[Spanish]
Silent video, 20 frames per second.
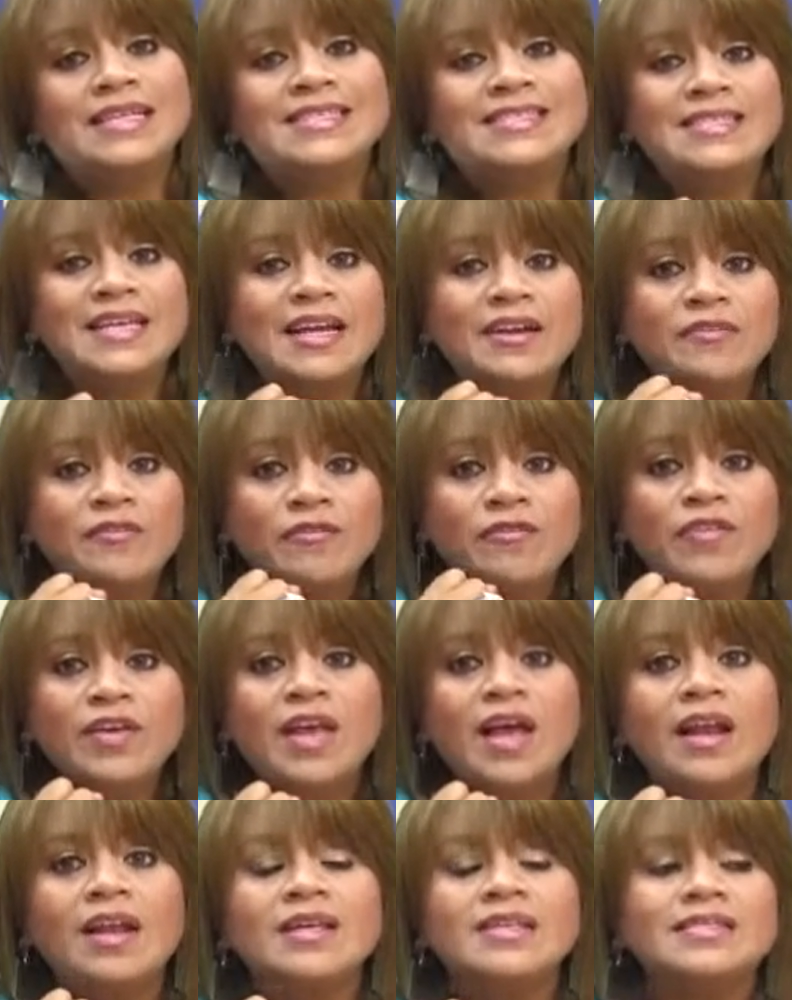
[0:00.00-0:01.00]
ser
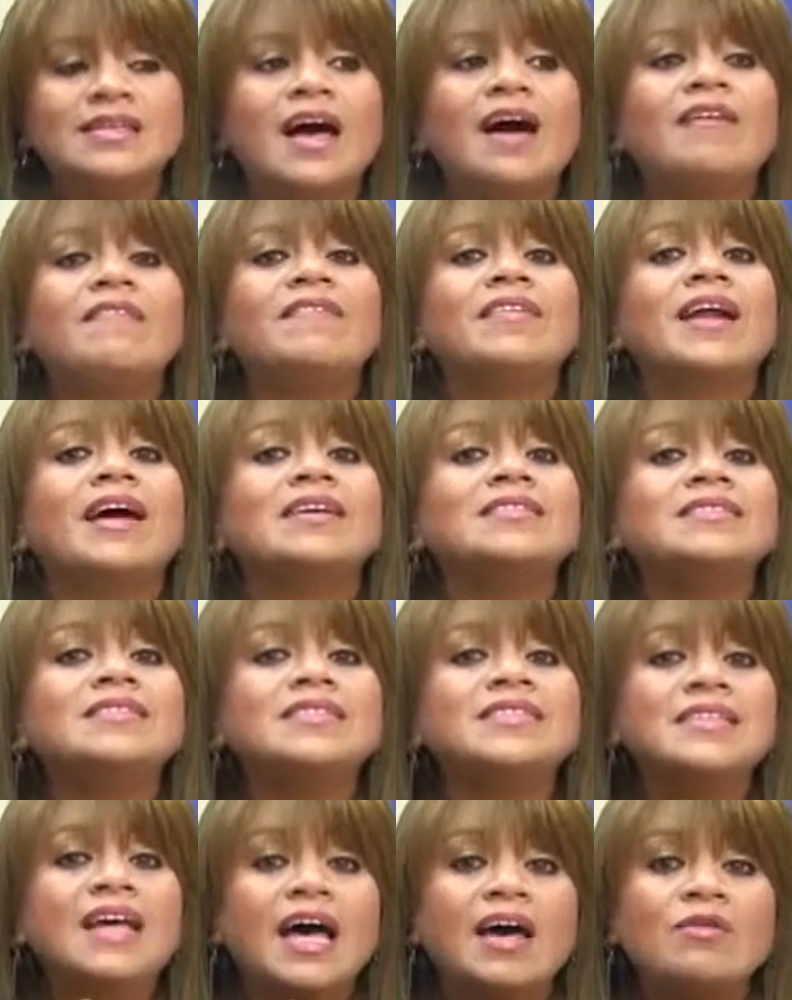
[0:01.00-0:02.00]
fieles,
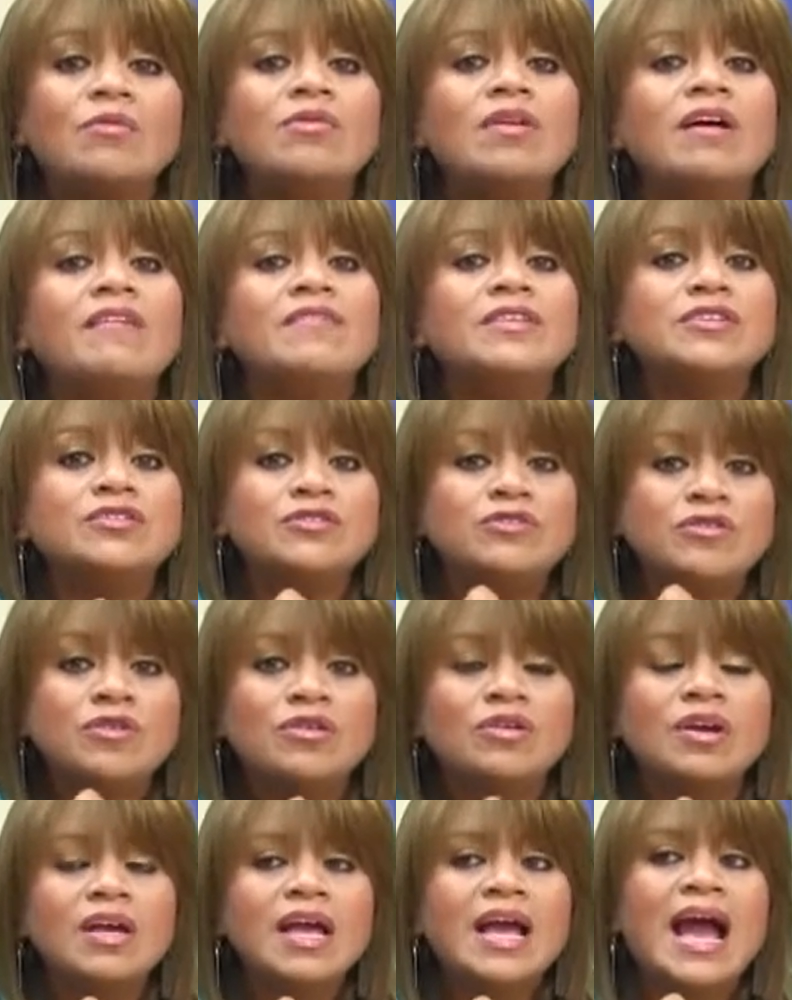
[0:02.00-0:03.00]
abrazar una
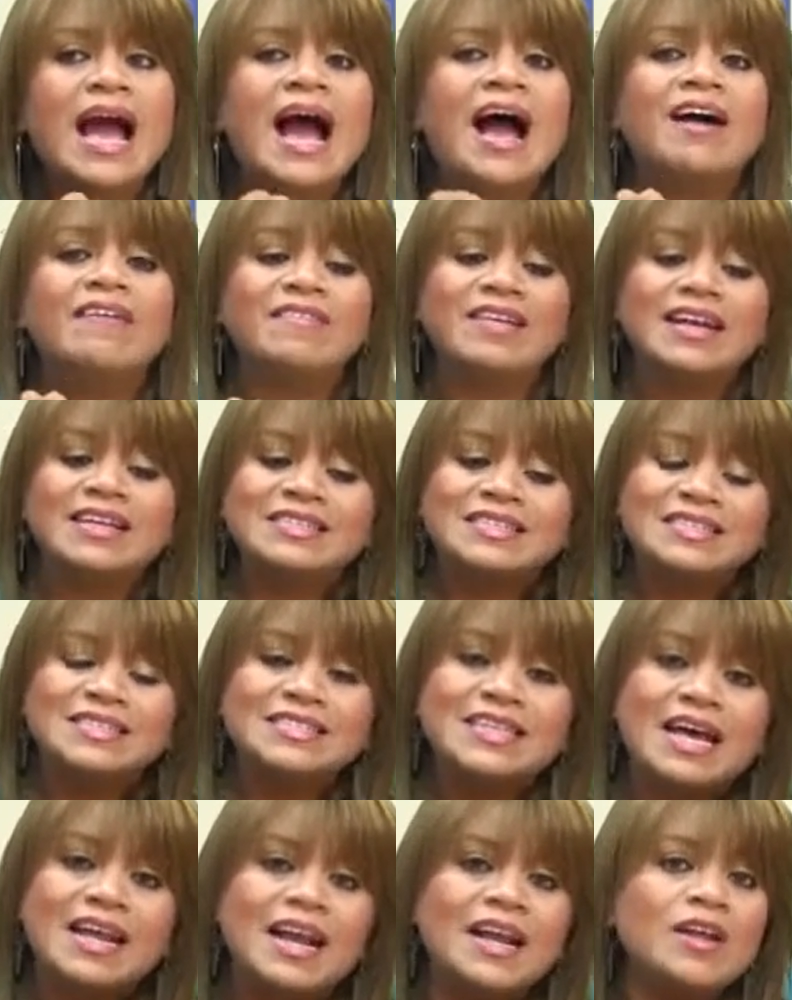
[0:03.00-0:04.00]
visión,
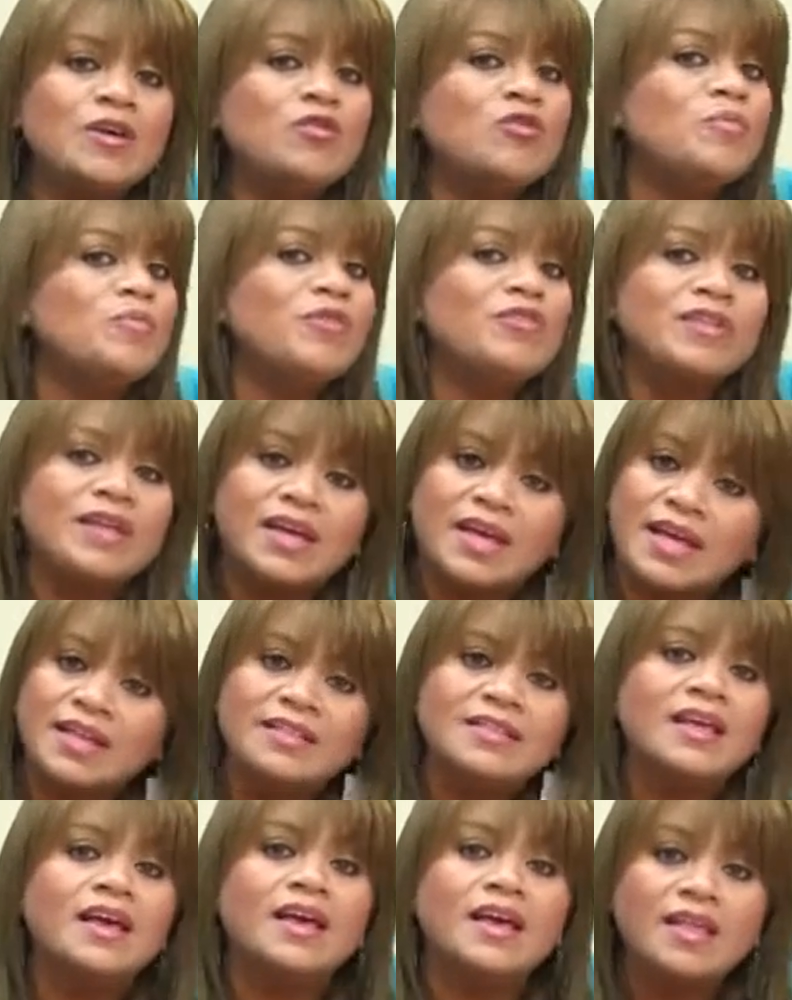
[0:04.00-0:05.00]
abrazar al grupo de
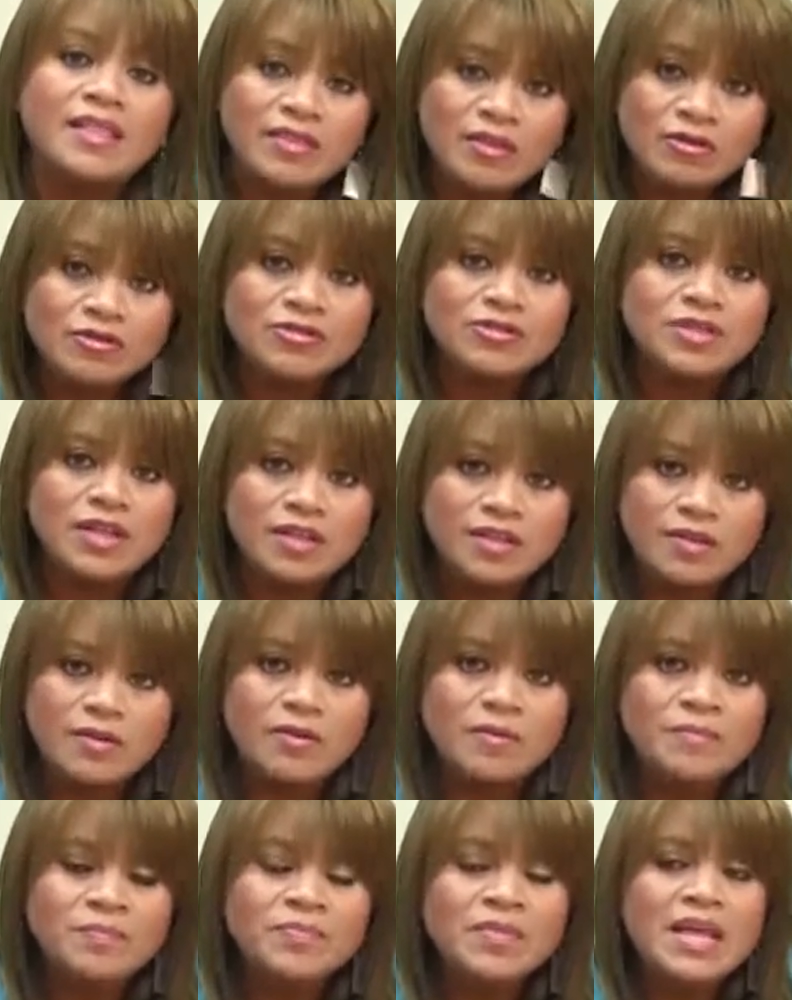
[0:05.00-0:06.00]
gente que Dios te
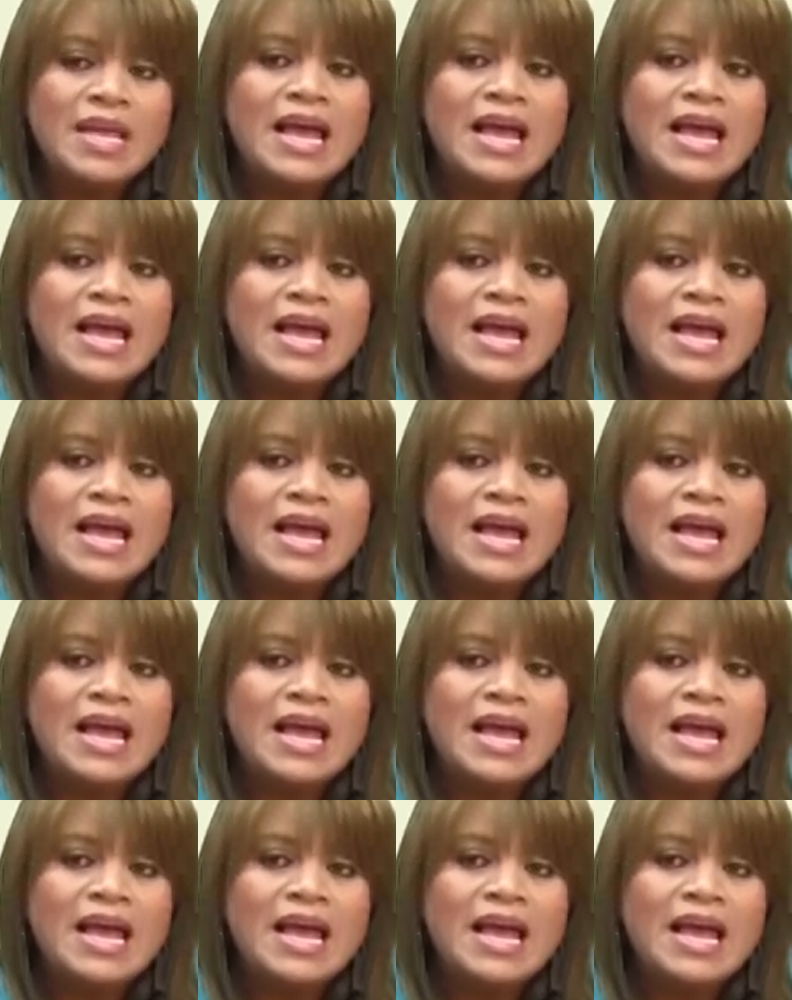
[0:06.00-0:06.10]
dio,